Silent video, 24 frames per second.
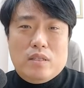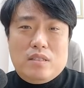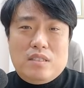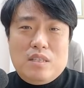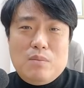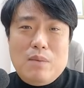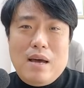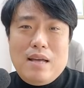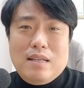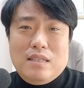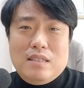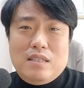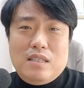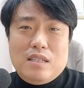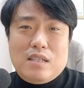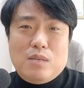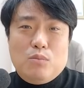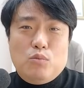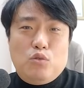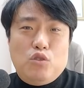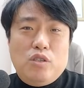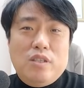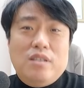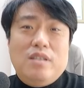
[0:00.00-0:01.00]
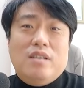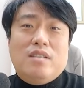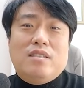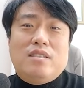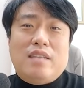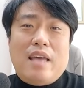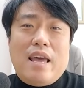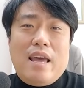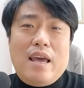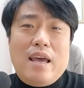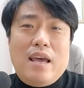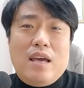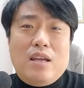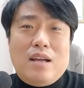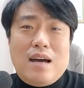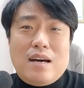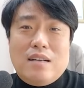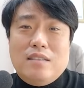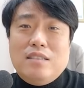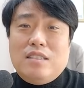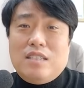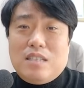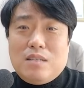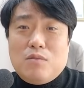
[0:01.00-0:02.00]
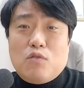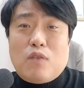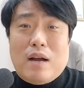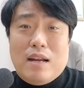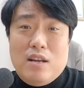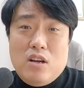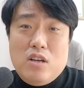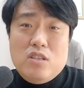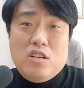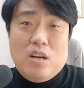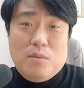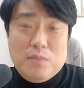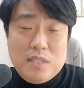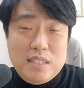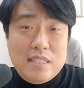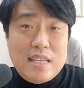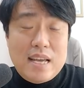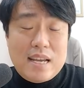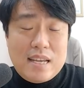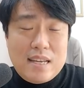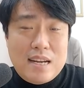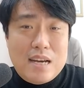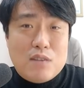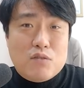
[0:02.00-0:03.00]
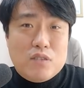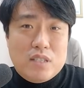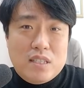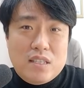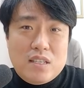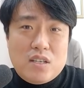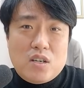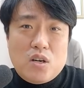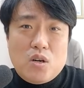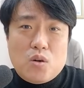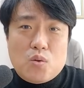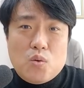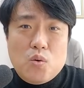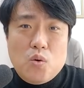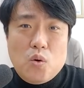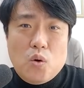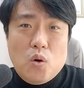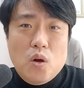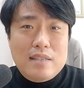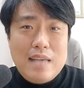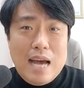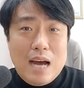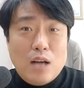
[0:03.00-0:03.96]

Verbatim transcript: 있지만 지금 취득세랑은 지금 관련이 없는 얘기를 하고 있는 거고,